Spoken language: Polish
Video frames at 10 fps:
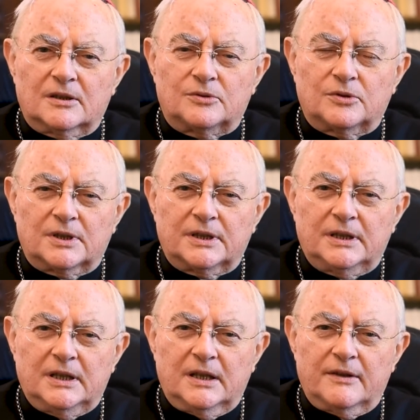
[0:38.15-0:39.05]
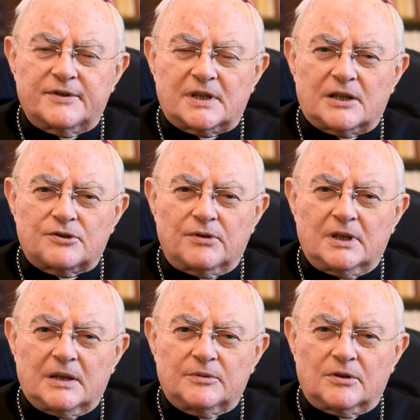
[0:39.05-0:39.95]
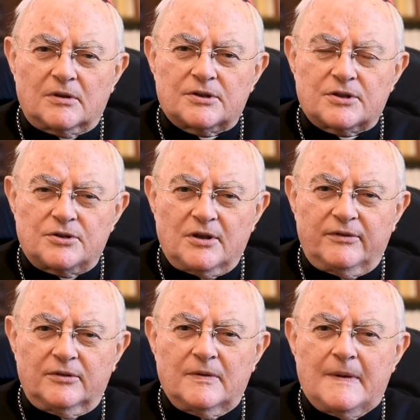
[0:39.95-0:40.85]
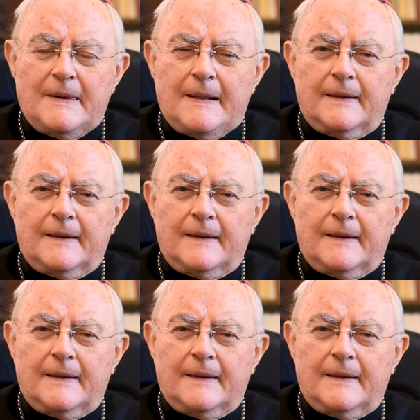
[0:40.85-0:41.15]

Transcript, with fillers: który wskazuje nam drogę życiową